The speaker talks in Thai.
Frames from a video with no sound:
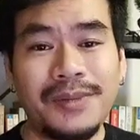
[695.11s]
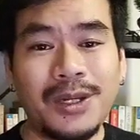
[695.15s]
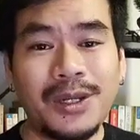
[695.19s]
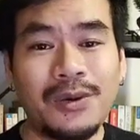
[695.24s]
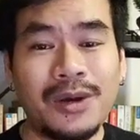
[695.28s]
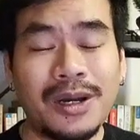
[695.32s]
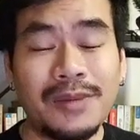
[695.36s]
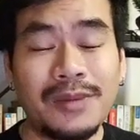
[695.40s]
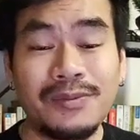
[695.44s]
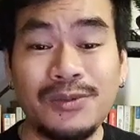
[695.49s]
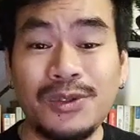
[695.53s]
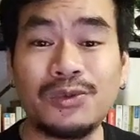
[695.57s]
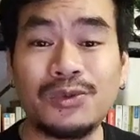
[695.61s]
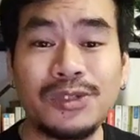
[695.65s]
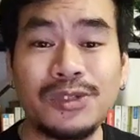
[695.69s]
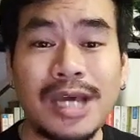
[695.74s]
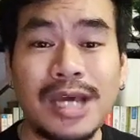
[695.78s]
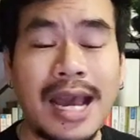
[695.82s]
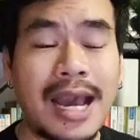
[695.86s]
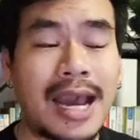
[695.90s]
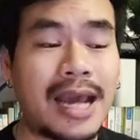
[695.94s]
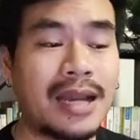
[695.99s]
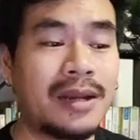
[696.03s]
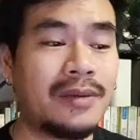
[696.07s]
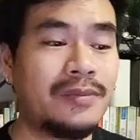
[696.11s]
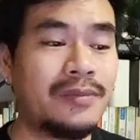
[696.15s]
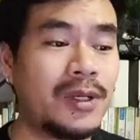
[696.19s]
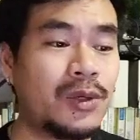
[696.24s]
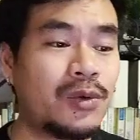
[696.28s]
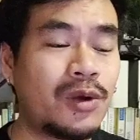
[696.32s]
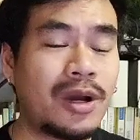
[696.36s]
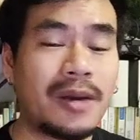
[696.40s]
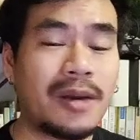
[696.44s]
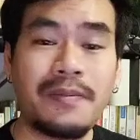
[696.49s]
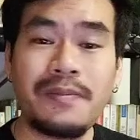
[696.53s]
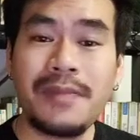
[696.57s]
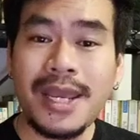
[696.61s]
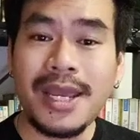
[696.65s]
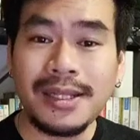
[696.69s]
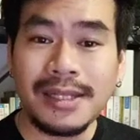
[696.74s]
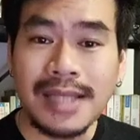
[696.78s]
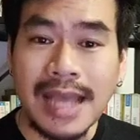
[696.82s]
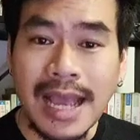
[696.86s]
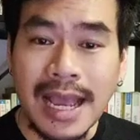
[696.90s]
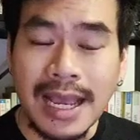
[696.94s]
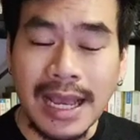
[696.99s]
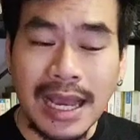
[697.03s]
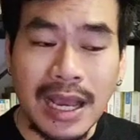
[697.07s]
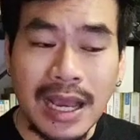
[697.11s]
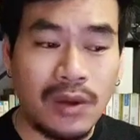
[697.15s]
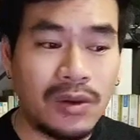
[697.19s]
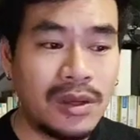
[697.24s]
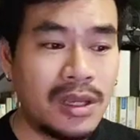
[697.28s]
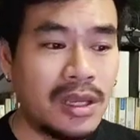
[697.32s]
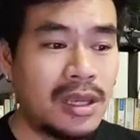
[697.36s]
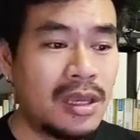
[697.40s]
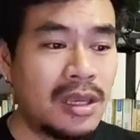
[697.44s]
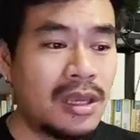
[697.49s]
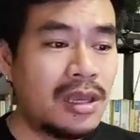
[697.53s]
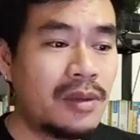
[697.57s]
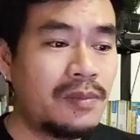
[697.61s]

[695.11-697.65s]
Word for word: เป็นความสงสาร เป็นความเมตตาเขา